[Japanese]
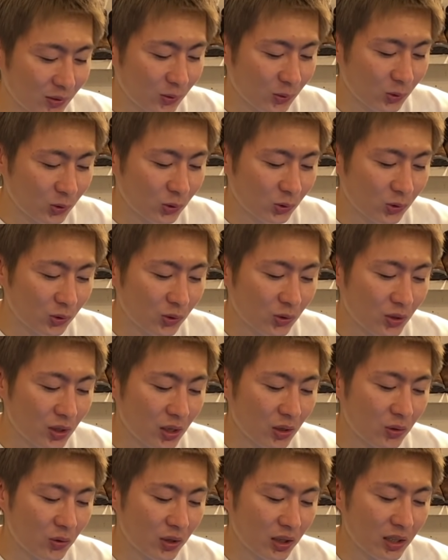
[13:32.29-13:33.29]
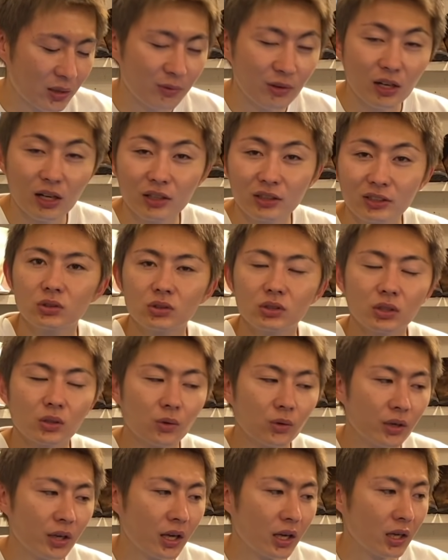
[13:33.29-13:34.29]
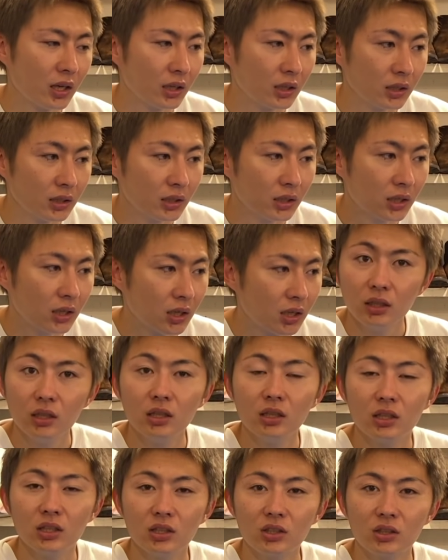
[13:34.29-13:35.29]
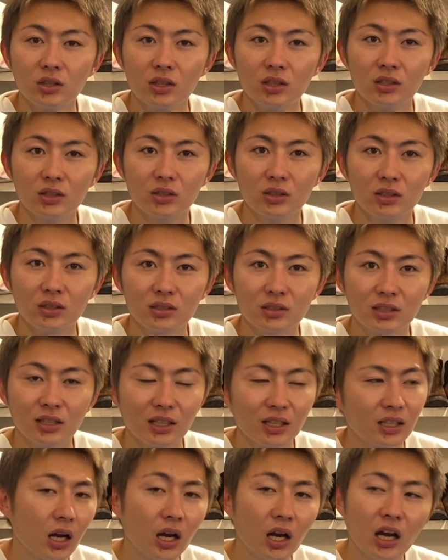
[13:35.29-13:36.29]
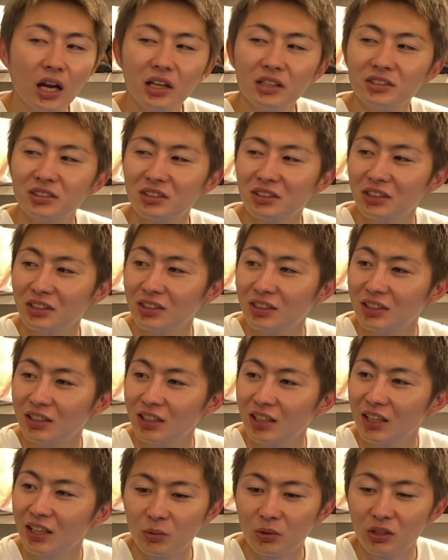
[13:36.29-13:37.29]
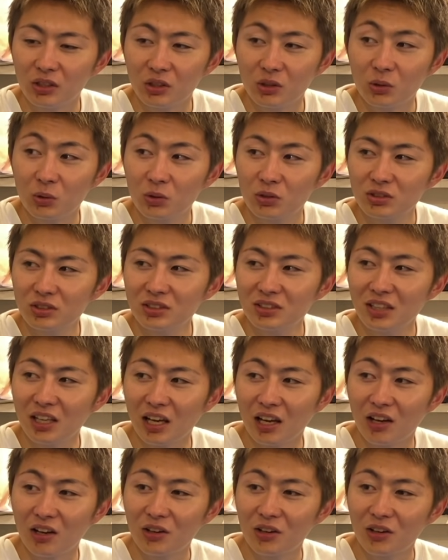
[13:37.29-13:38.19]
男の憧れでもある。父さんこれ、いいとか言ってさ、あとか言って、汚すなよ。